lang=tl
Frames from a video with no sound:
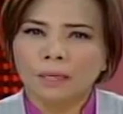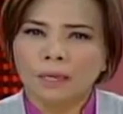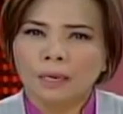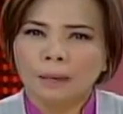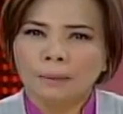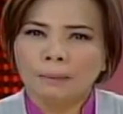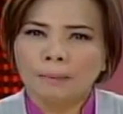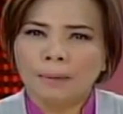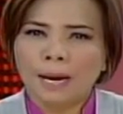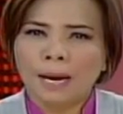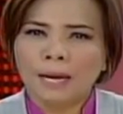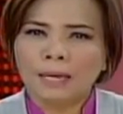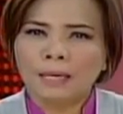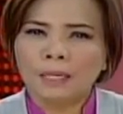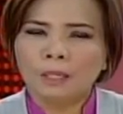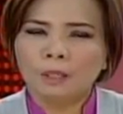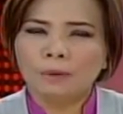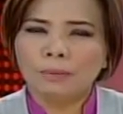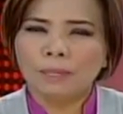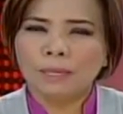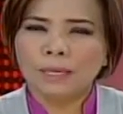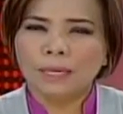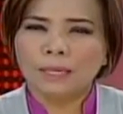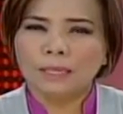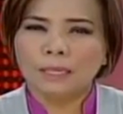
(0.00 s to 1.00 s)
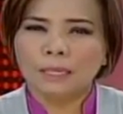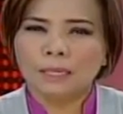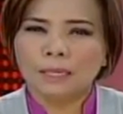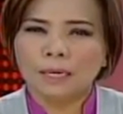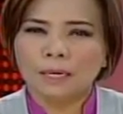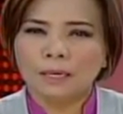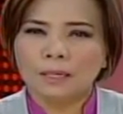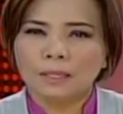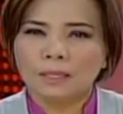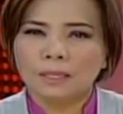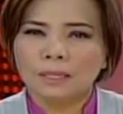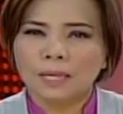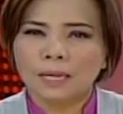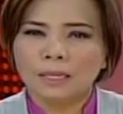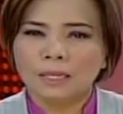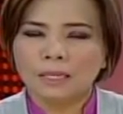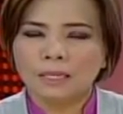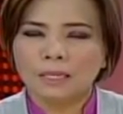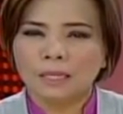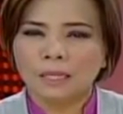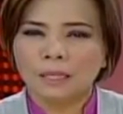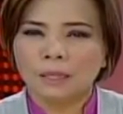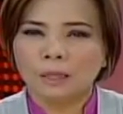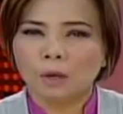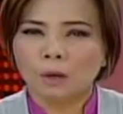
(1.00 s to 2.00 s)
Maagang lumikas ang ilang residente sa
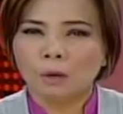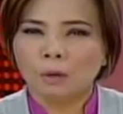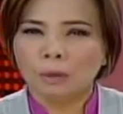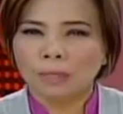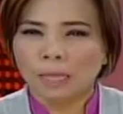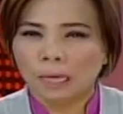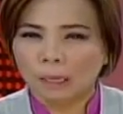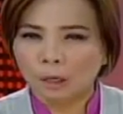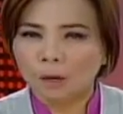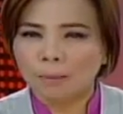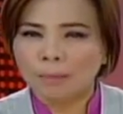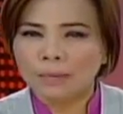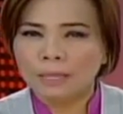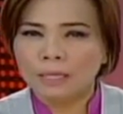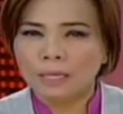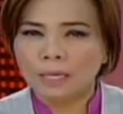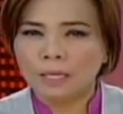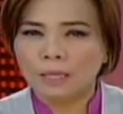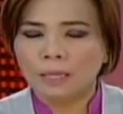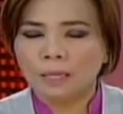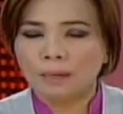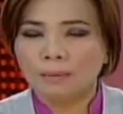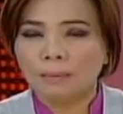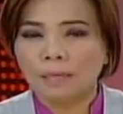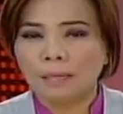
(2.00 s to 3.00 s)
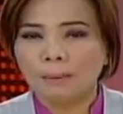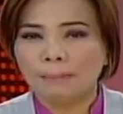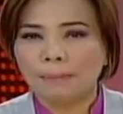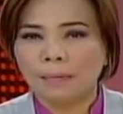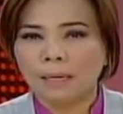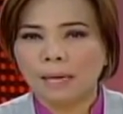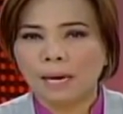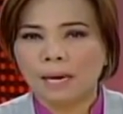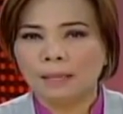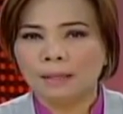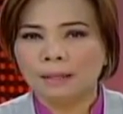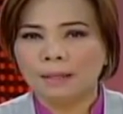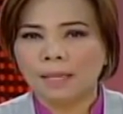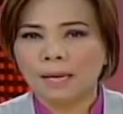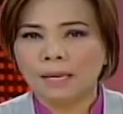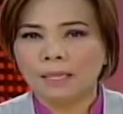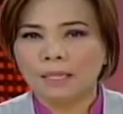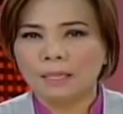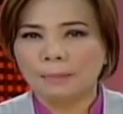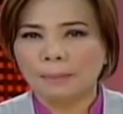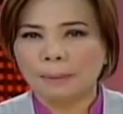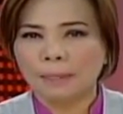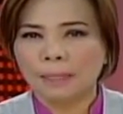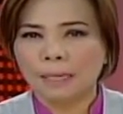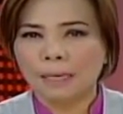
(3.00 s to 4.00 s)
Taclo Tacloban City bilang paghahanda sa
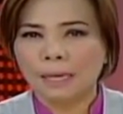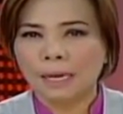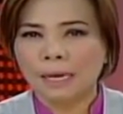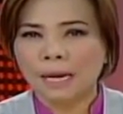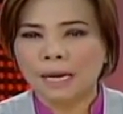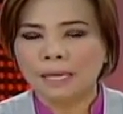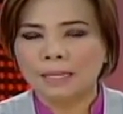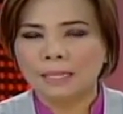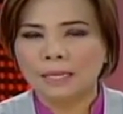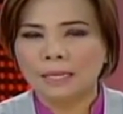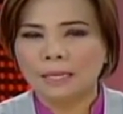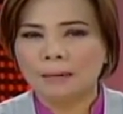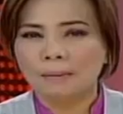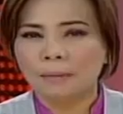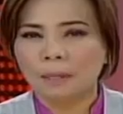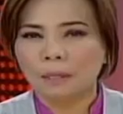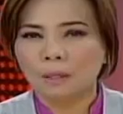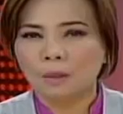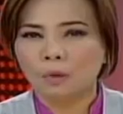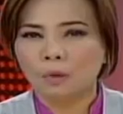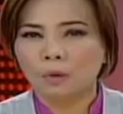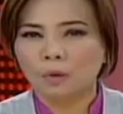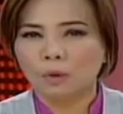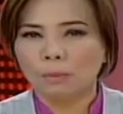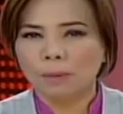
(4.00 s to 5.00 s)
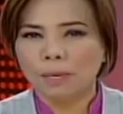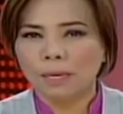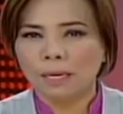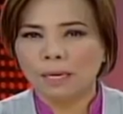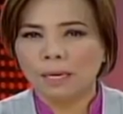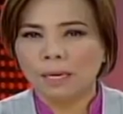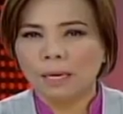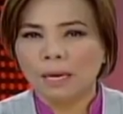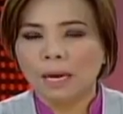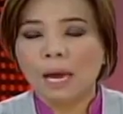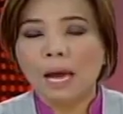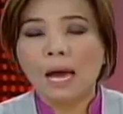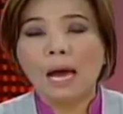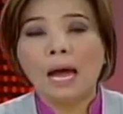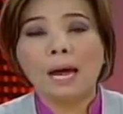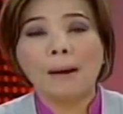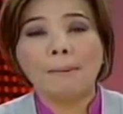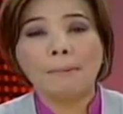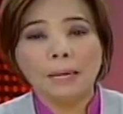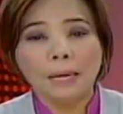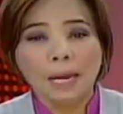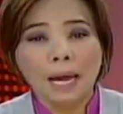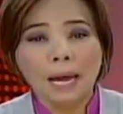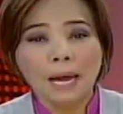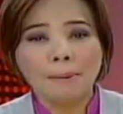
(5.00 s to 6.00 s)
pananalasa ng Bagyong Ruby.
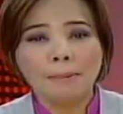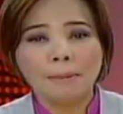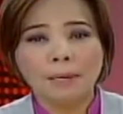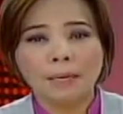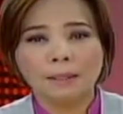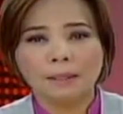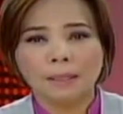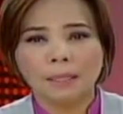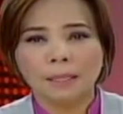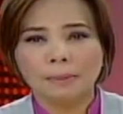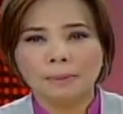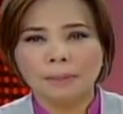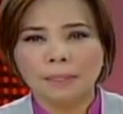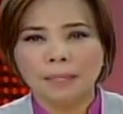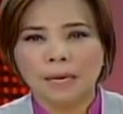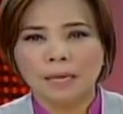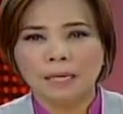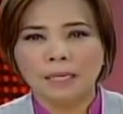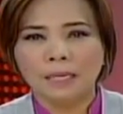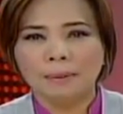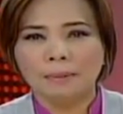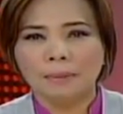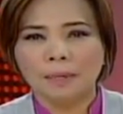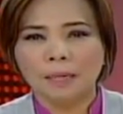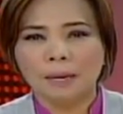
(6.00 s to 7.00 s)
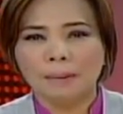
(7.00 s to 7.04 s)
Abala ang mga terminal ng mga